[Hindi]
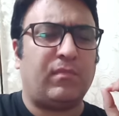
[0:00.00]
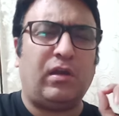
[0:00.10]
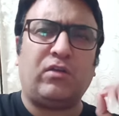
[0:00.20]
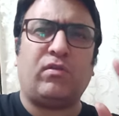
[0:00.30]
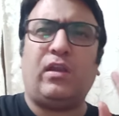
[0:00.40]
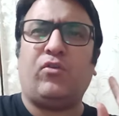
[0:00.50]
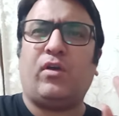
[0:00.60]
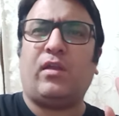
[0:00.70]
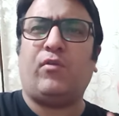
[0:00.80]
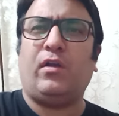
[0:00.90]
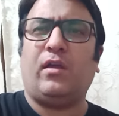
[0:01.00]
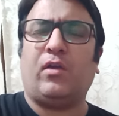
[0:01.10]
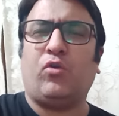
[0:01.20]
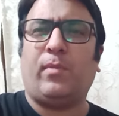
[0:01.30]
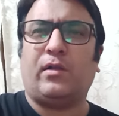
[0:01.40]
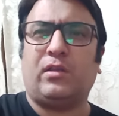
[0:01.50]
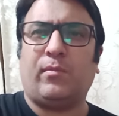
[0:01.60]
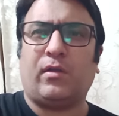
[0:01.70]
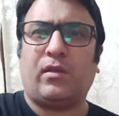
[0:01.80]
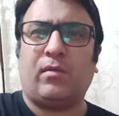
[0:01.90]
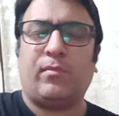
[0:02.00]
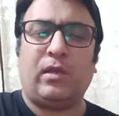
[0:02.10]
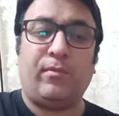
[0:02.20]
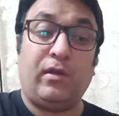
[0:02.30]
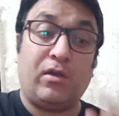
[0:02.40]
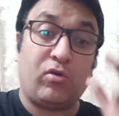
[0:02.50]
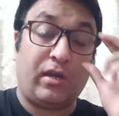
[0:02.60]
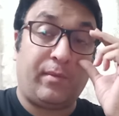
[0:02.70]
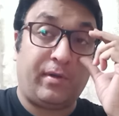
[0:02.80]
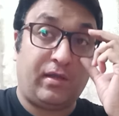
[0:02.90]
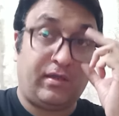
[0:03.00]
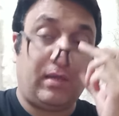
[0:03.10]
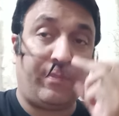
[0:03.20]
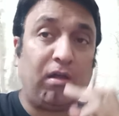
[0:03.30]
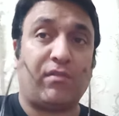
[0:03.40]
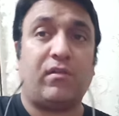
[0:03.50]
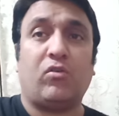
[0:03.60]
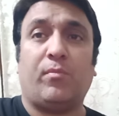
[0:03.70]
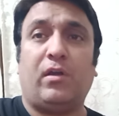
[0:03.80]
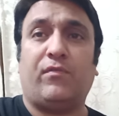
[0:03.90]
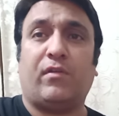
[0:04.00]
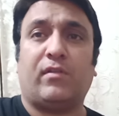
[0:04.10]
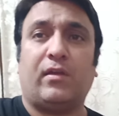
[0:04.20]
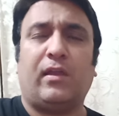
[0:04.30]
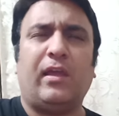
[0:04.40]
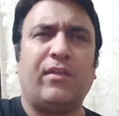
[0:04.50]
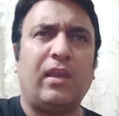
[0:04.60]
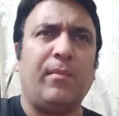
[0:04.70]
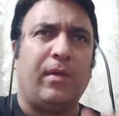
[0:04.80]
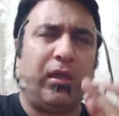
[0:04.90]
लिटरली जो है ना वो इंडिया की कोई बात नहीं माननी मतलब इंडिया को आना पड़ेगा ये पाकिस्तान गवर्नमेंट ने फैसला किया लेकिन चले